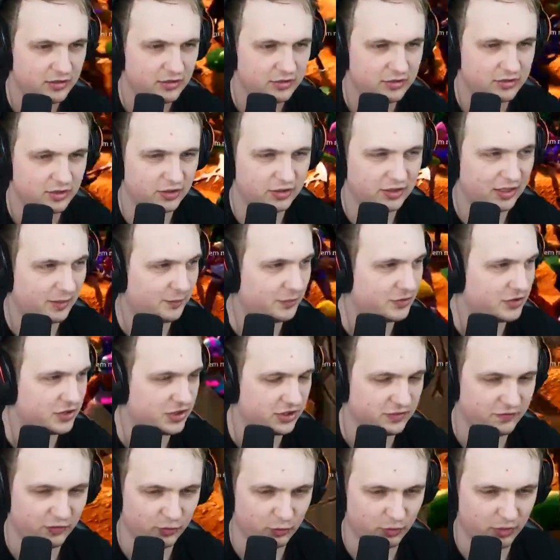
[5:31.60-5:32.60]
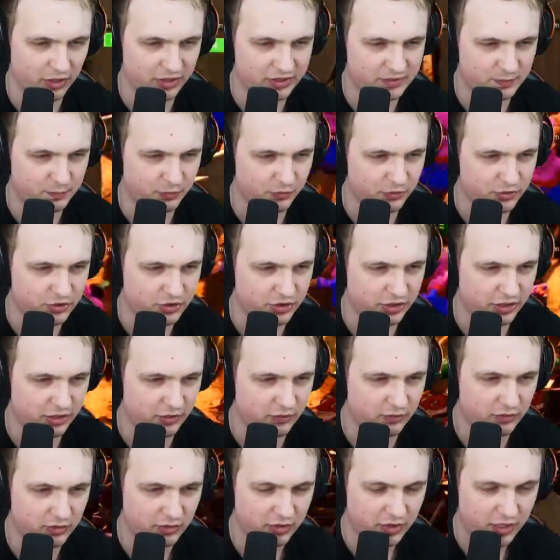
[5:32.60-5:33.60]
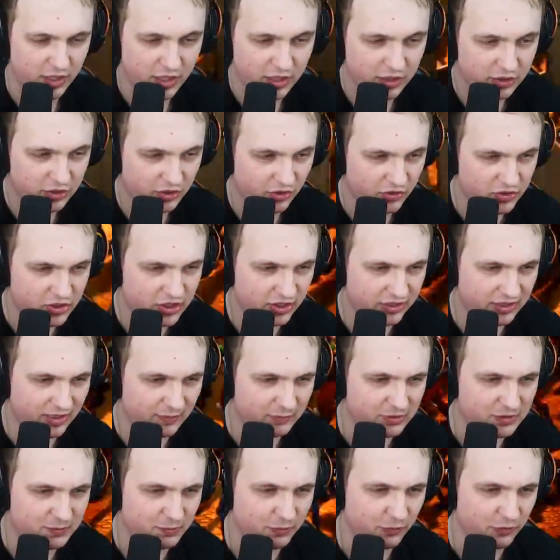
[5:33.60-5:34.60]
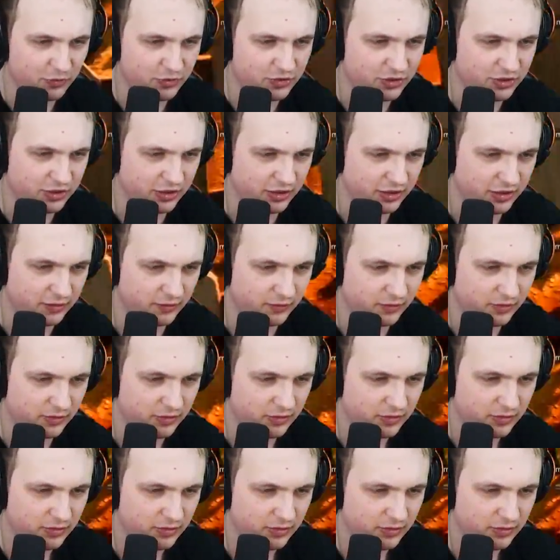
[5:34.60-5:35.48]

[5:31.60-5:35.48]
Kto tam się w ogóle spóźnił? Kto się tam spóźnił?